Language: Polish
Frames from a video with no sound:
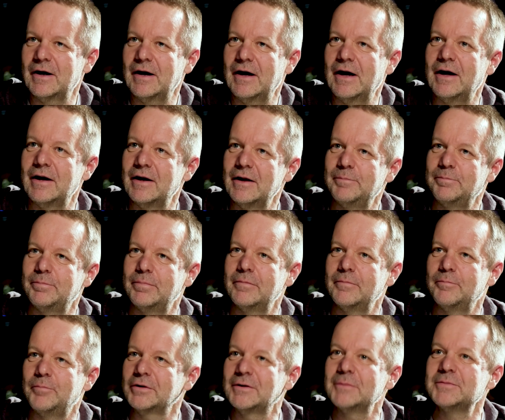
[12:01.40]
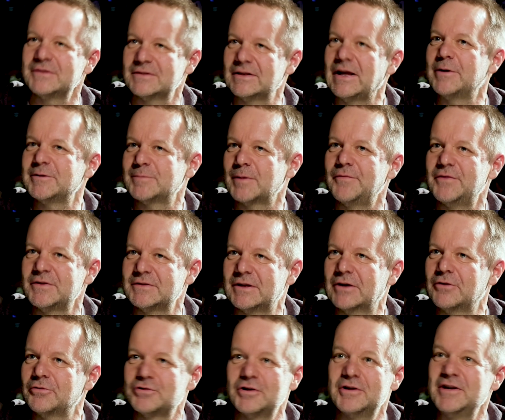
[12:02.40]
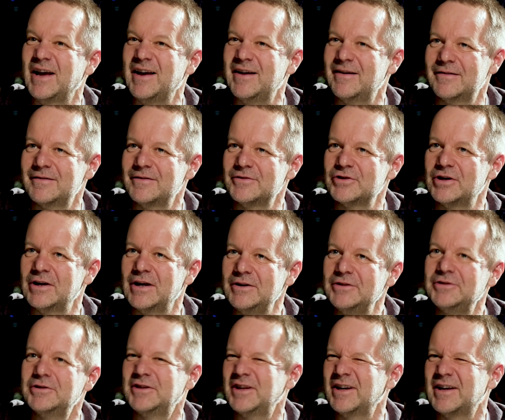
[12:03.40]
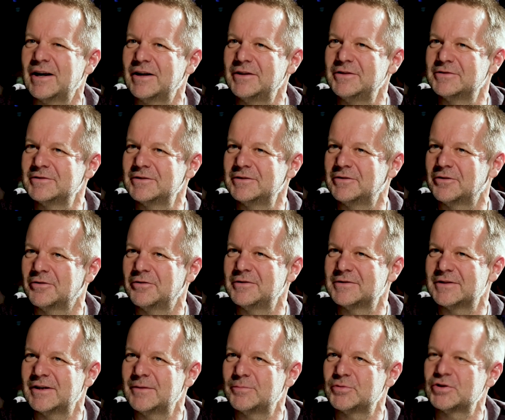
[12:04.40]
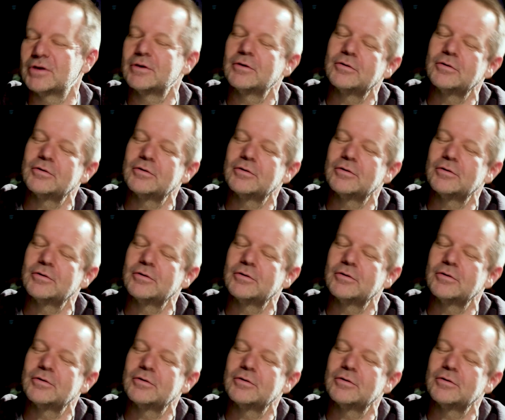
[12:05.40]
Ale potem mhm. sobie zdałem sprawę z tego, że nie, że ja nigdy tej granicy... No tak, ale jeżeli